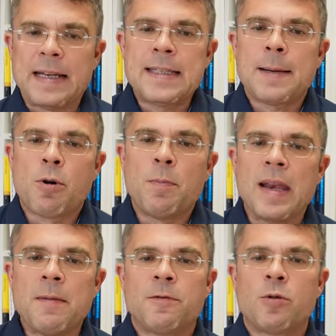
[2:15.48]
dieser
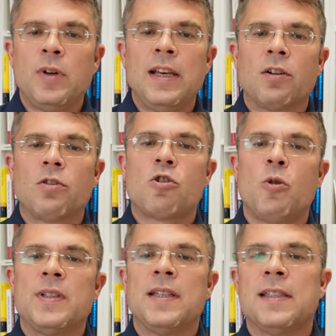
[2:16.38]
Problemformulierung
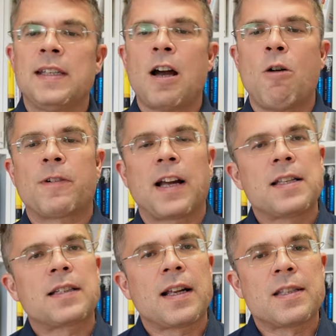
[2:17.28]
kommen Sie sicher auf
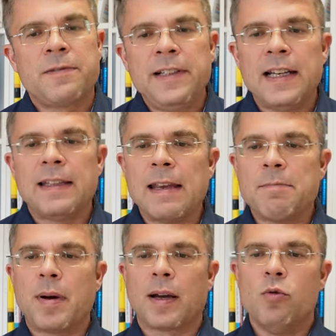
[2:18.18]
ganz, ganz viele
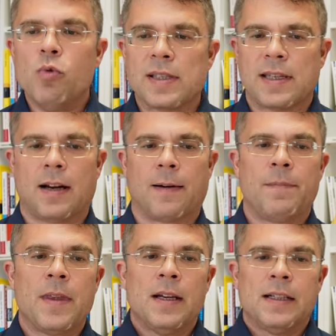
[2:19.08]
denkbare Ursachen.
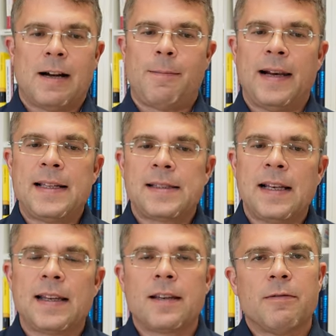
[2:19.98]
Aber
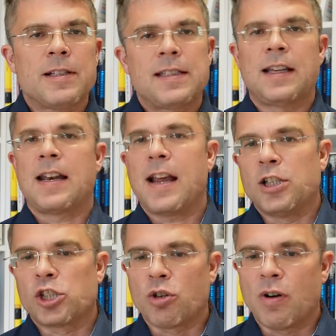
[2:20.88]
letztlich wird es ja dann
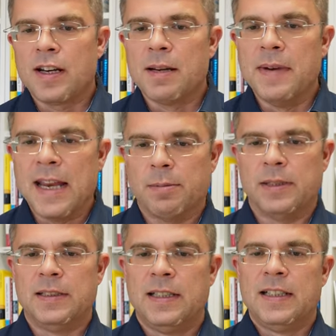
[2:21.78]
ein Stochern im
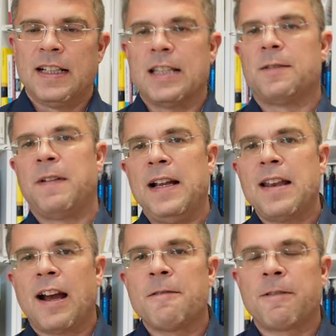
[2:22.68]
Nebel. Es
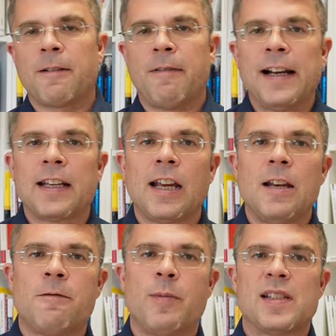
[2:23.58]
fehlen einfach weitere
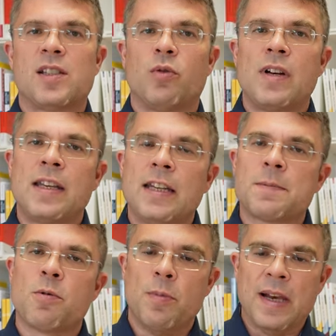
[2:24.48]
Informationen, die
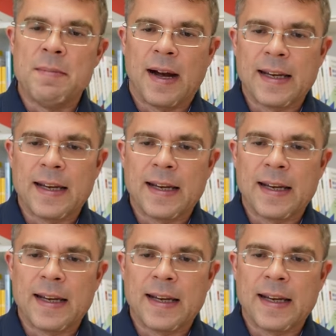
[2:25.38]
das Problem